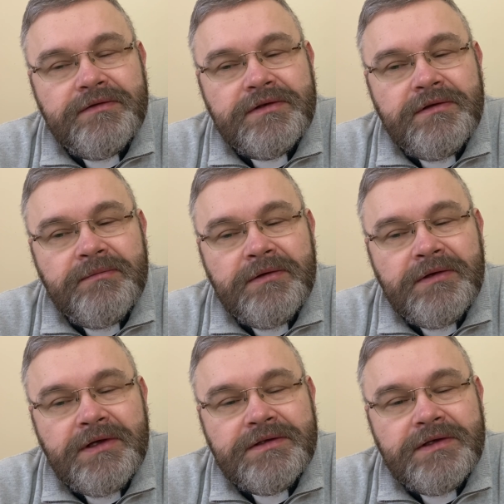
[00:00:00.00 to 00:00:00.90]
wszystkim o
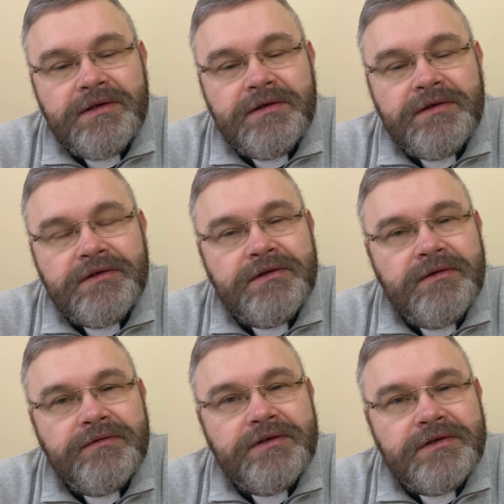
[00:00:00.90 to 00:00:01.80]
nas, ale też i
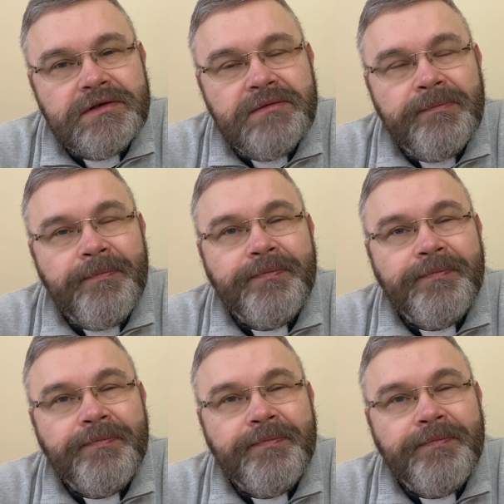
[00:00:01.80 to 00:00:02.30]
o wszystkim.